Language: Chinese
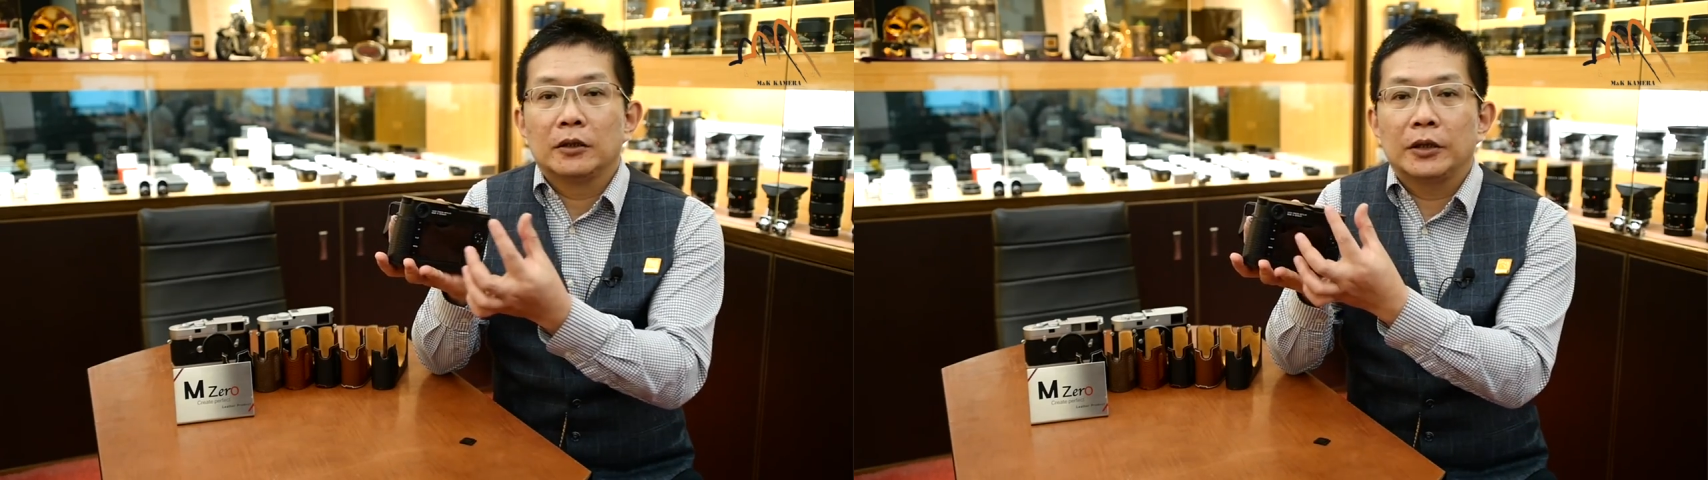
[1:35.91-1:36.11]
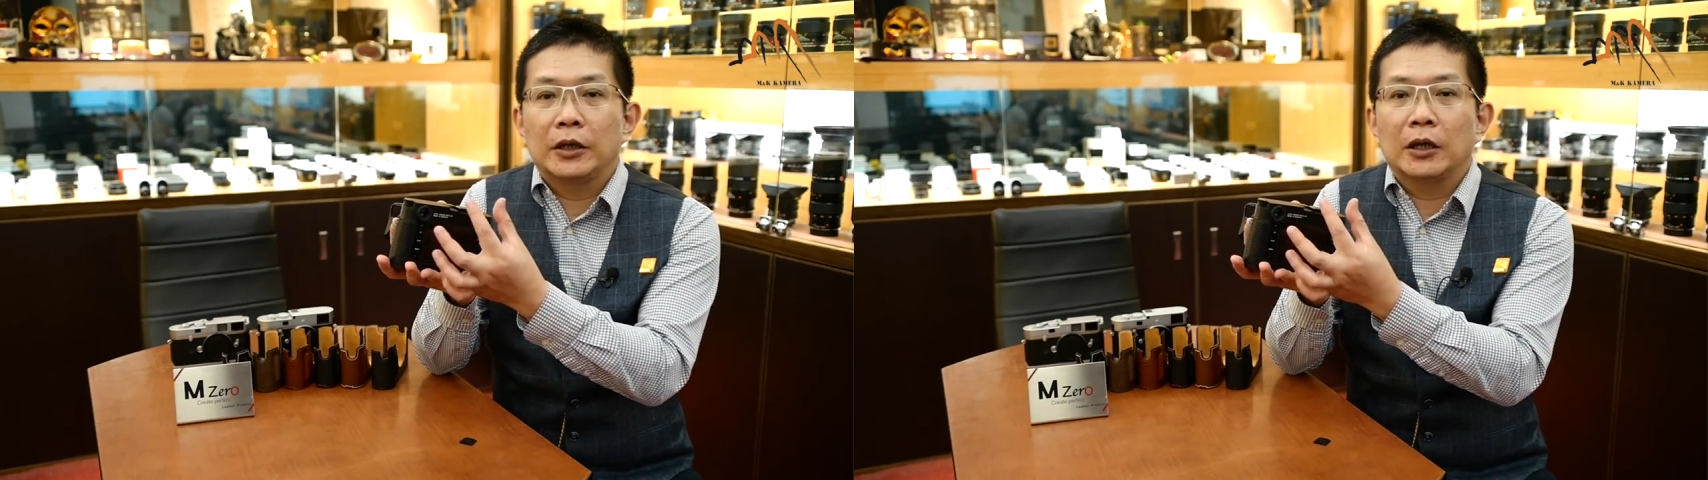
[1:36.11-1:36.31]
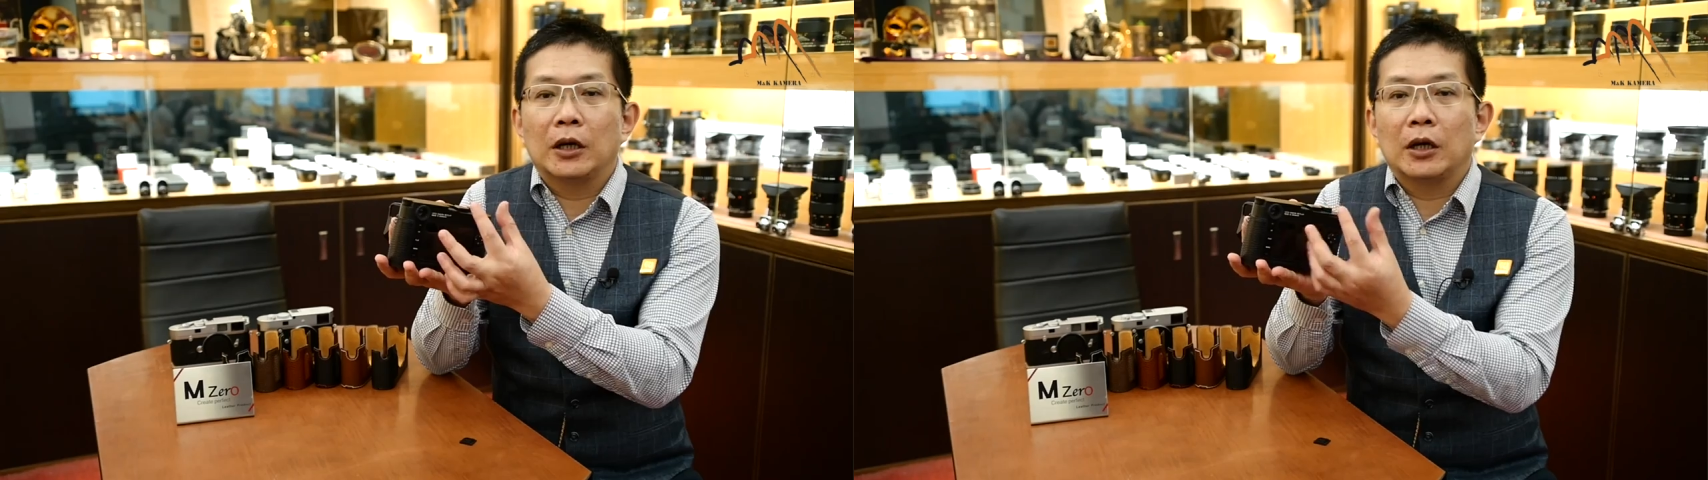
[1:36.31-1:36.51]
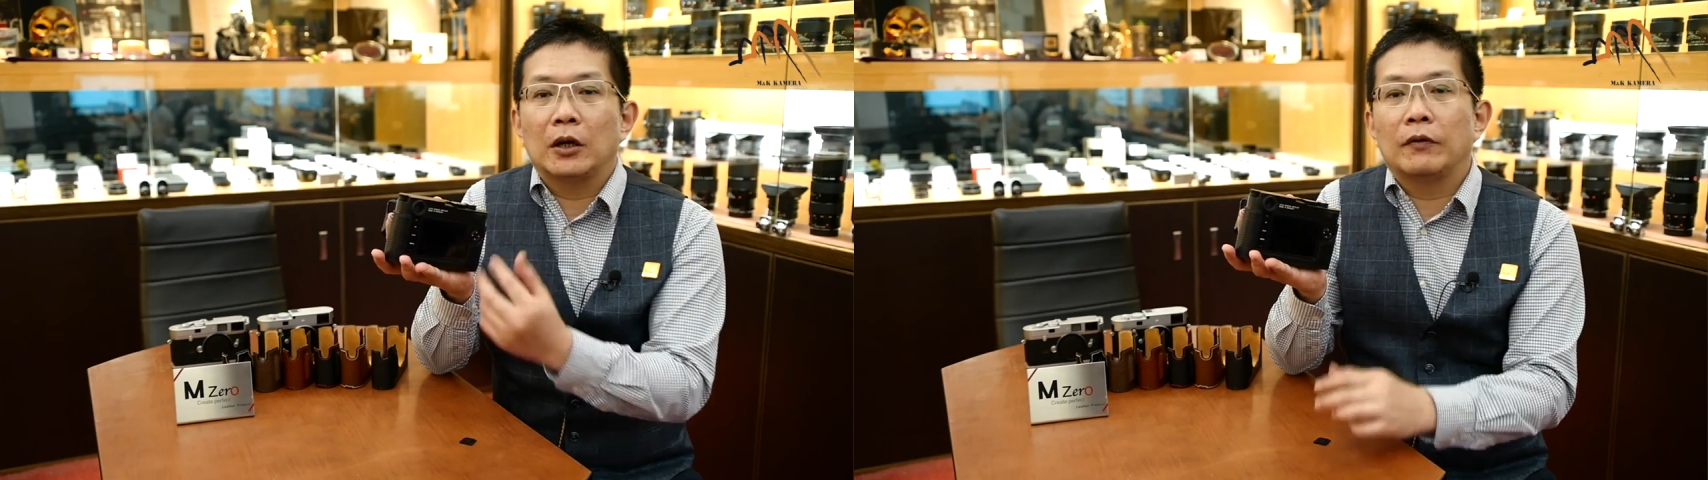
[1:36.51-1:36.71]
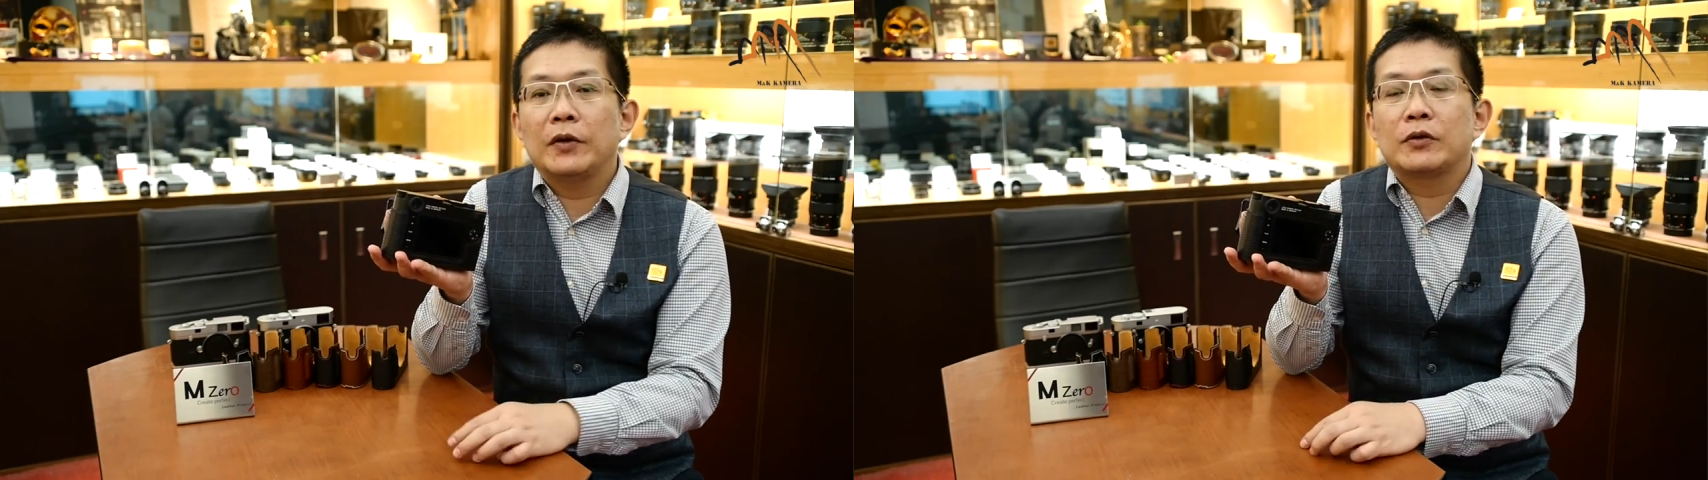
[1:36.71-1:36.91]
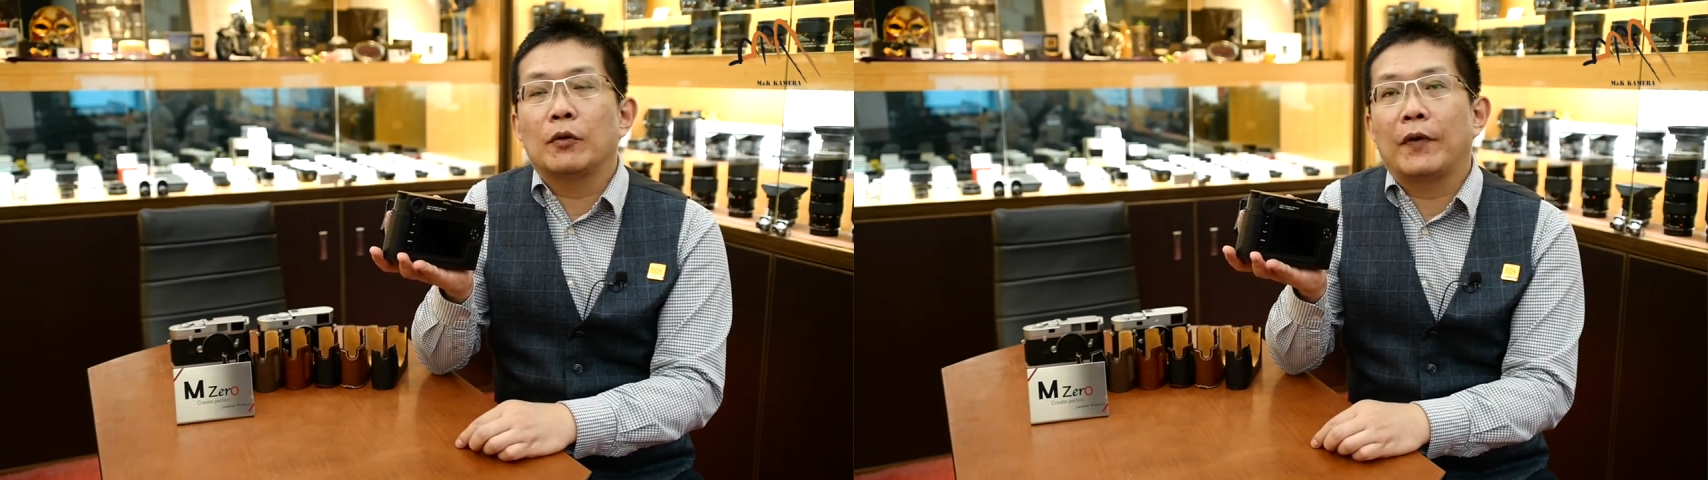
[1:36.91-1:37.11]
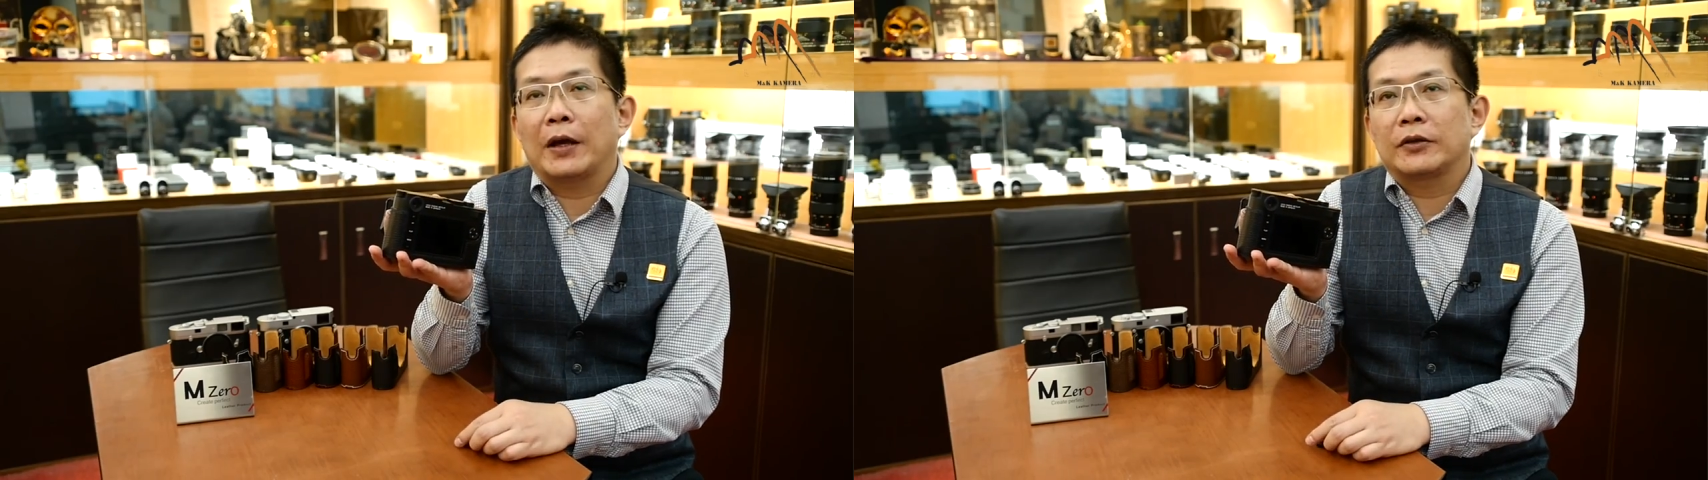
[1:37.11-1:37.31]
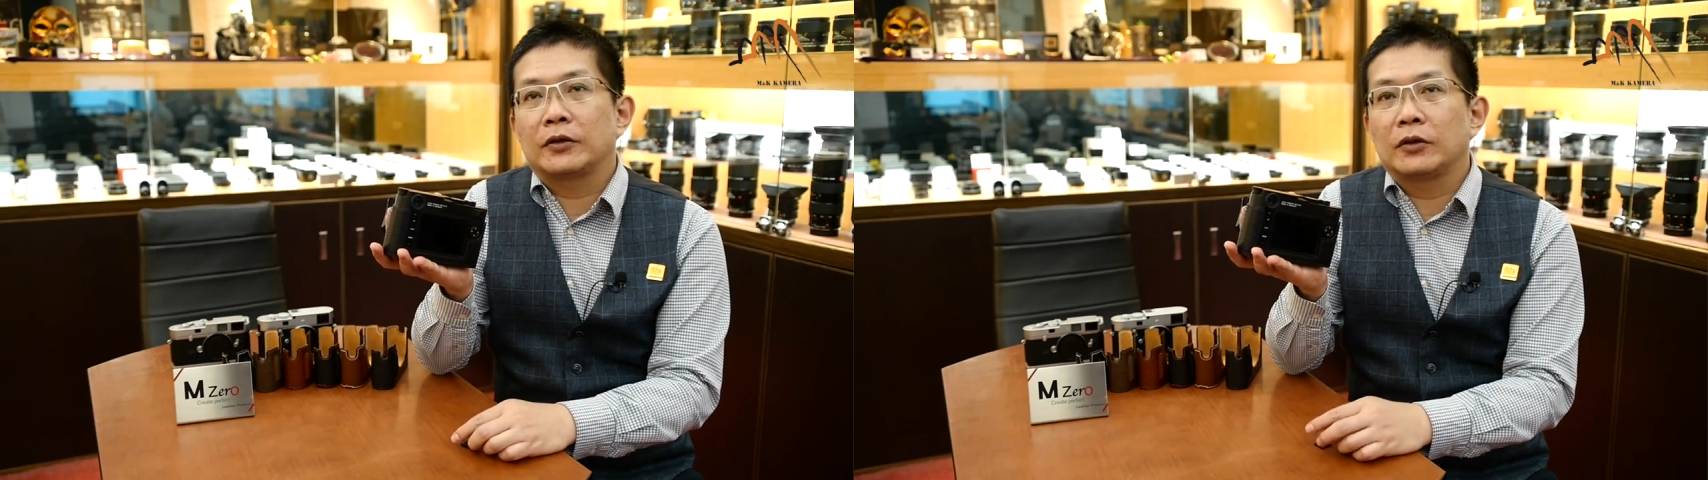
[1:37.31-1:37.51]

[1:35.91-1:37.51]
一个 visoflex